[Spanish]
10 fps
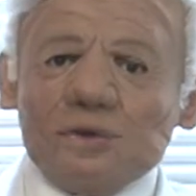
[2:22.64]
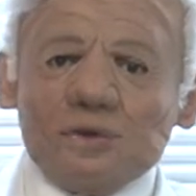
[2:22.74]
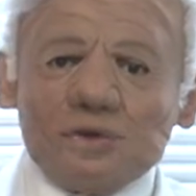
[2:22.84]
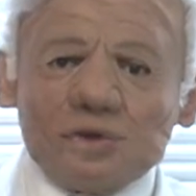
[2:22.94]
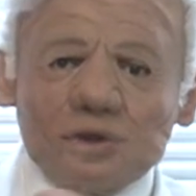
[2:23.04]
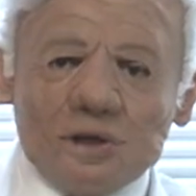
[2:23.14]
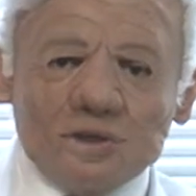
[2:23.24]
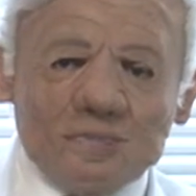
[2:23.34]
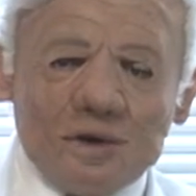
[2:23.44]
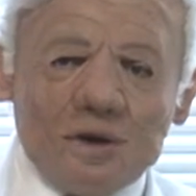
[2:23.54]

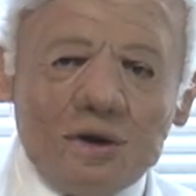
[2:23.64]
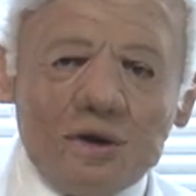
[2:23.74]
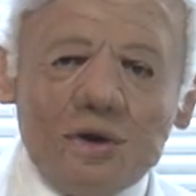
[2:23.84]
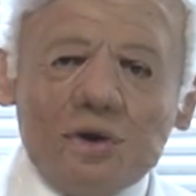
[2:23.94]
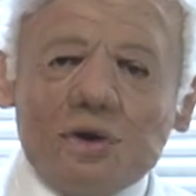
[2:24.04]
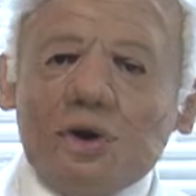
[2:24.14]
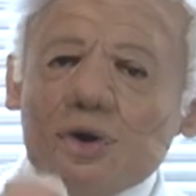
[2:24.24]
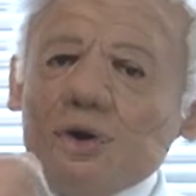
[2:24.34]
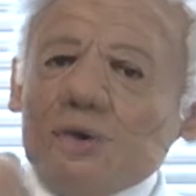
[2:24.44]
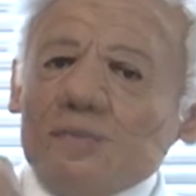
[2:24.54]
entusiasmo,
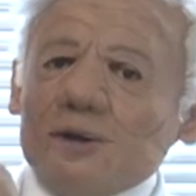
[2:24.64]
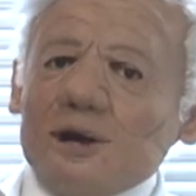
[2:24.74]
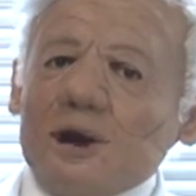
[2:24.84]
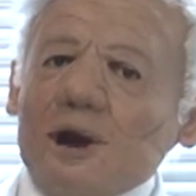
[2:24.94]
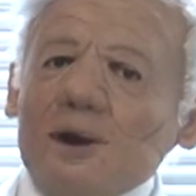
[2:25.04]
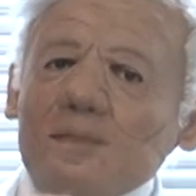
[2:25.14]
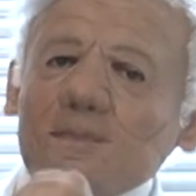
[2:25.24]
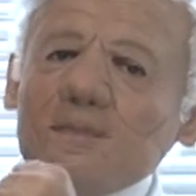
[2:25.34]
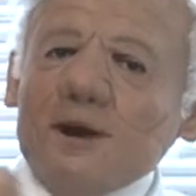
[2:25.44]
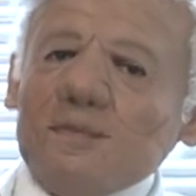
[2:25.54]
Colombia,
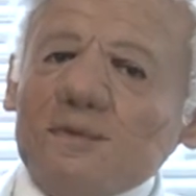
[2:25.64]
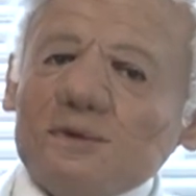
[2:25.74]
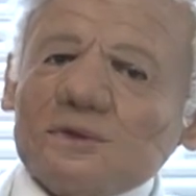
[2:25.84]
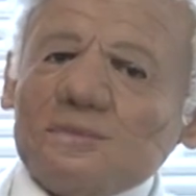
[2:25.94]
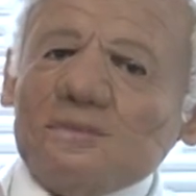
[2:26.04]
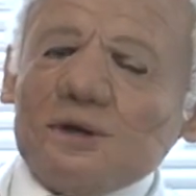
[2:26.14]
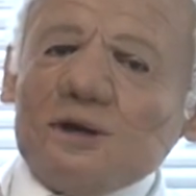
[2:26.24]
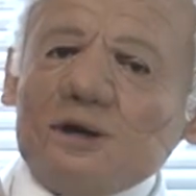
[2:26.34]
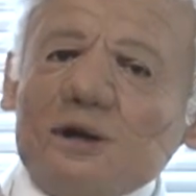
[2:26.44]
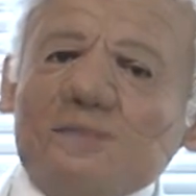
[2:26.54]
vamos
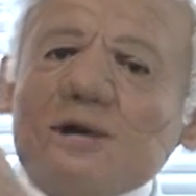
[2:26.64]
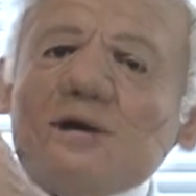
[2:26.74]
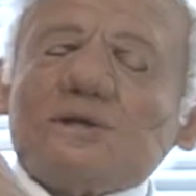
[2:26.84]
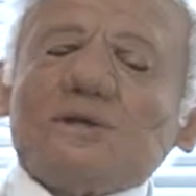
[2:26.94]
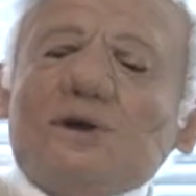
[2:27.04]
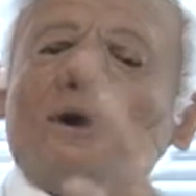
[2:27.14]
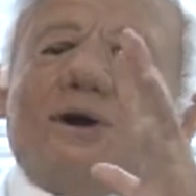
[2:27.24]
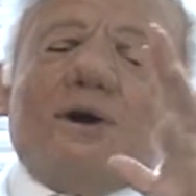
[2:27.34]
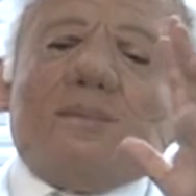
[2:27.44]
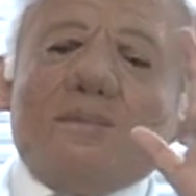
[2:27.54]
por la paz.
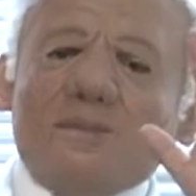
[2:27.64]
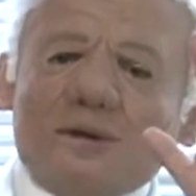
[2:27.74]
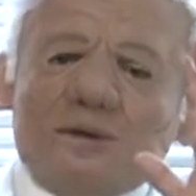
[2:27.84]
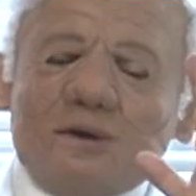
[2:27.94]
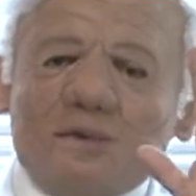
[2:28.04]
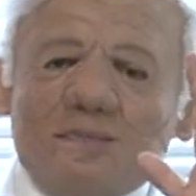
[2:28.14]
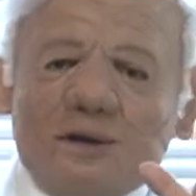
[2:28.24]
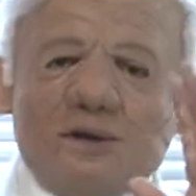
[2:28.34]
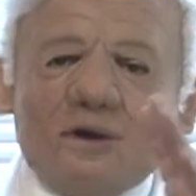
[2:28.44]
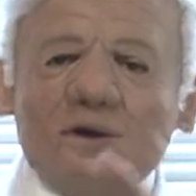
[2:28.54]
Ah, perdón,
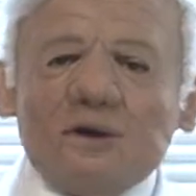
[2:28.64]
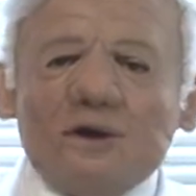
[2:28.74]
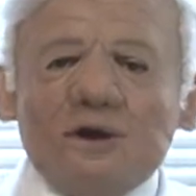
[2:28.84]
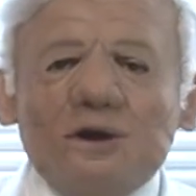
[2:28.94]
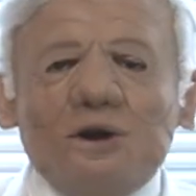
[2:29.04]
perdón.